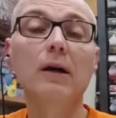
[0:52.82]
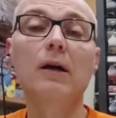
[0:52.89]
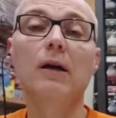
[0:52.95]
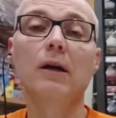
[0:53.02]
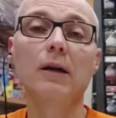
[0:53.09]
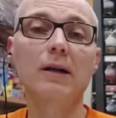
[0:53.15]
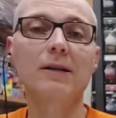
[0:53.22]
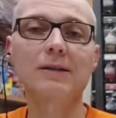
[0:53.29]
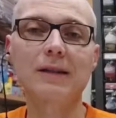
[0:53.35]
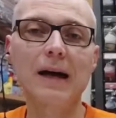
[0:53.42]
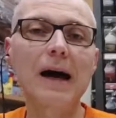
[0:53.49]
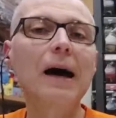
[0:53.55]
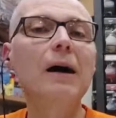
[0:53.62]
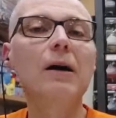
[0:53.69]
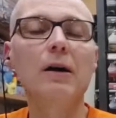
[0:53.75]
In
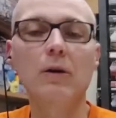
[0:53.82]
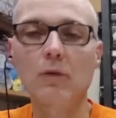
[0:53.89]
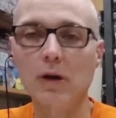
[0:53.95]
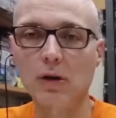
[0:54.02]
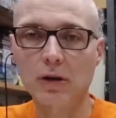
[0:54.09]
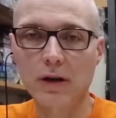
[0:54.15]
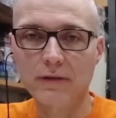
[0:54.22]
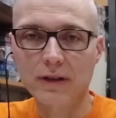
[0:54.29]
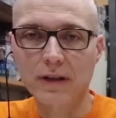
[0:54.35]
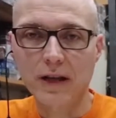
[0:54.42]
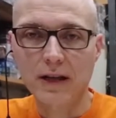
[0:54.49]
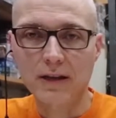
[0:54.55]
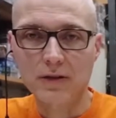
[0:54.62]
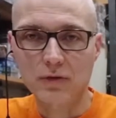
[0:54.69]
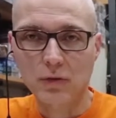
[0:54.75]
realtà quello che
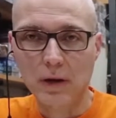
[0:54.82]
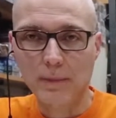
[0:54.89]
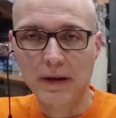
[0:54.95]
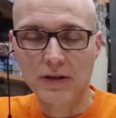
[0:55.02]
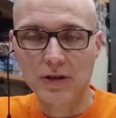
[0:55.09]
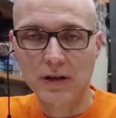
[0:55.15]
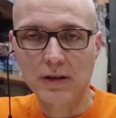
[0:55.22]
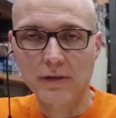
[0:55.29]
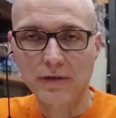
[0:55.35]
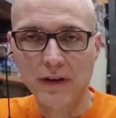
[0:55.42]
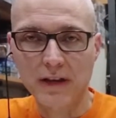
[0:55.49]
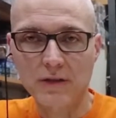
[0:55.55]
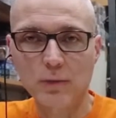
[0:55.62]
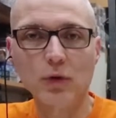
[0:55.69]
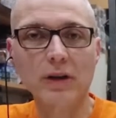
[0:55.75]
vedrete sulla pagina di
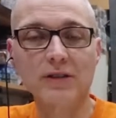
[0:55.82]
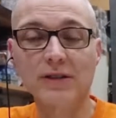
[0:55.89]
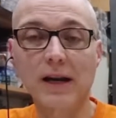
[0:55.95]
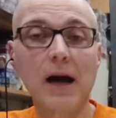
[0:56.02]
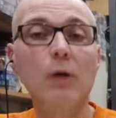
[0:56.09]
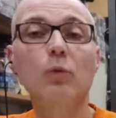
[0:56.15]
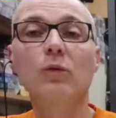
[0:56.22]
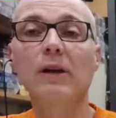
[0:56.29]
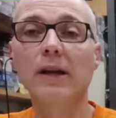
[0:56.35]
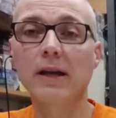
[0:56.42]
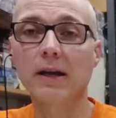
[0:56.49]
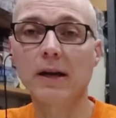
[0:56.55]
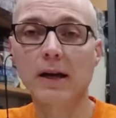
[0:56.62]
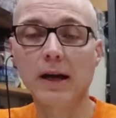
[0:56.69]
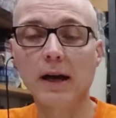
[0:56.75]
Facebook sarà un
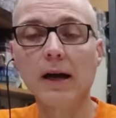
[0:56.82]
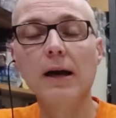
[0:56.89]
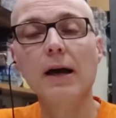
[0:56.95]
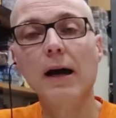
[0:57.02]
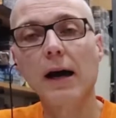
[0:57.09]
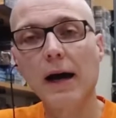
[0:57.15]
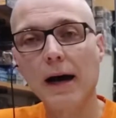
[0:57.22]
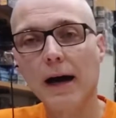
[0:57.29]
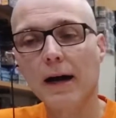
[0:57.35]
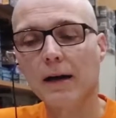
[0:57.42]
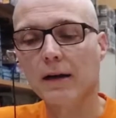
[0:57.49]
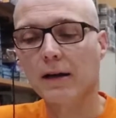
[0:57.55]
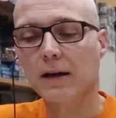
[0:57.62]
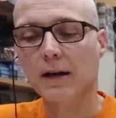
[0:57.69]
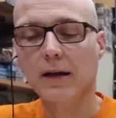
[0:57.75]
link al
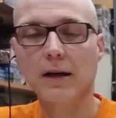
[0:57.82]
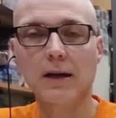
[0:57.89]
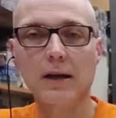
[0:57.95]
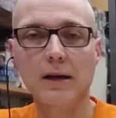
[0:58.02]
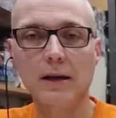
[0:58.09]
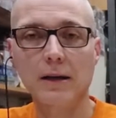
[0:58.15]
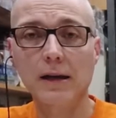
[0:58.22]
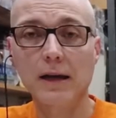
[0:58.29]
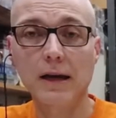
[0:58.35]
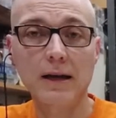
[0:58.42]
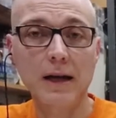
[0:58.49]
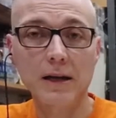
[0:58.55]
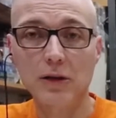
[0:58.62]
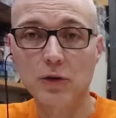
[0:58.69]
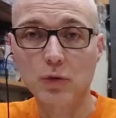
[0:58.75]
eh,
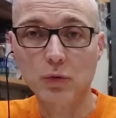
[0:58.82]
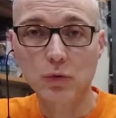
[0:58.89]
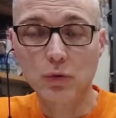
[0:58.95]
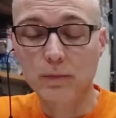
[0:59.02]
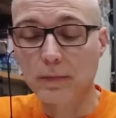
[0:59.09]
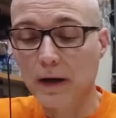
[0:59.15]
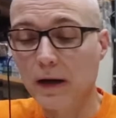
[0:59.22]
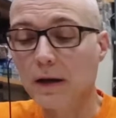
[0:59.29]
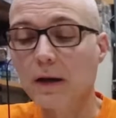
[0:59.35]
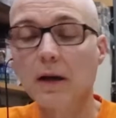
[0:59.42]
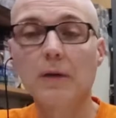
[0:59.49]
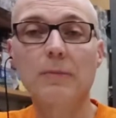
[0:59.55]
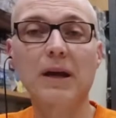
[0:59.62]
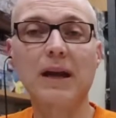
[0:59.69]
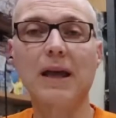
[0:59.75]
canale di YouTube
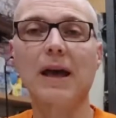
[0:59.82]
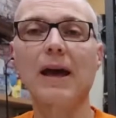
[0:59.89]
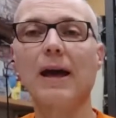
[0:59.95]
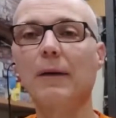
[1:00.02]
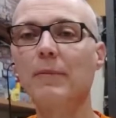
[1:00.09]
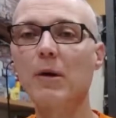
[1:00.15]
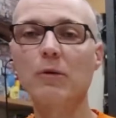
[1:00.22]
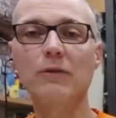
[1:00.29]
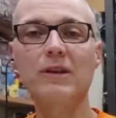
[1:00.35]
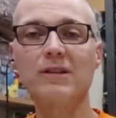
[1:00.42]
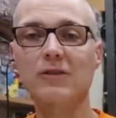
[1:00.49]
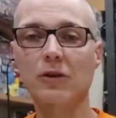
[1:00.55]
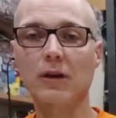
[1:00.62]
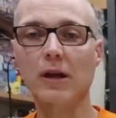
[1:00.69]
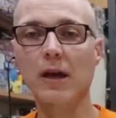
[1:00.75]
perché abbiamo
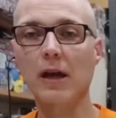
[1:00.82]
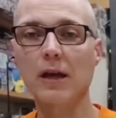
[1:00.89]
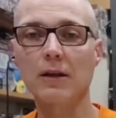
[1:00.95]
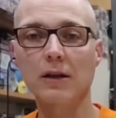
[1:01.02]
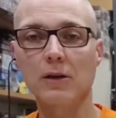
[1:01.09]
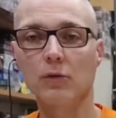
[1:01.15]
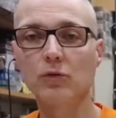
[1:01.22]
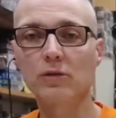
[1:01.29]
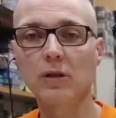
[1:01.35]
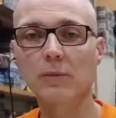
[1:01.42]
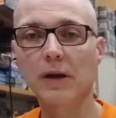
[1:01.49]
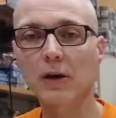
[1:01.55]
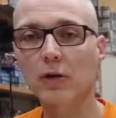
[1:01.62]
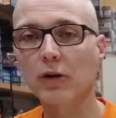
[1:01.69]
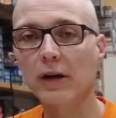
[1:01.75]
visto che nelle
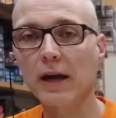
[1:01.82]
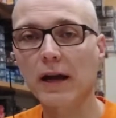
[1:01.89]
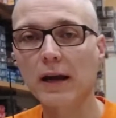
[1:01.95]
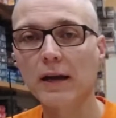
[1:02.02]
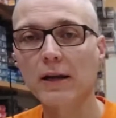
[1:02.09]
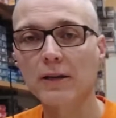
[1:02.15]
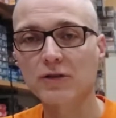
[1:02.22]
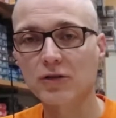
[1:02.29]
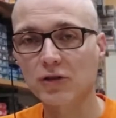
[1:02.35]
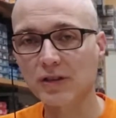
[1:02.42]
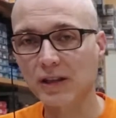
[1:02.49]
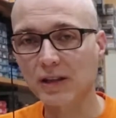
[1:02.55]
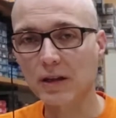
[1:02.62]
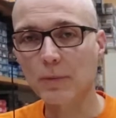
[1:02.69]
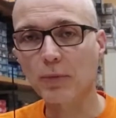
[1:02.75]
ultime ore ci sono
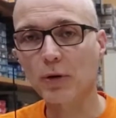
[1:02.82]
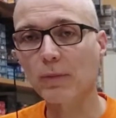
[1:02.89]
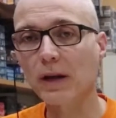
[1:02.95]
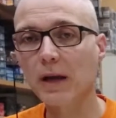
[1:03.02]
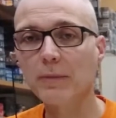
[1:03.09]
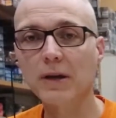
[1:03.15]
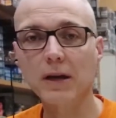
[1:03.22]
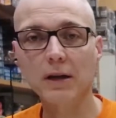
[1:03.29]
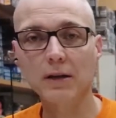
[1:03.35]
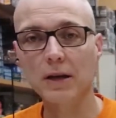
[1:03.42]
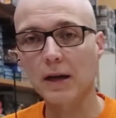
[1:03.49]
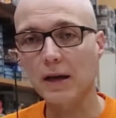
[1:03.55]
stati dei problemi di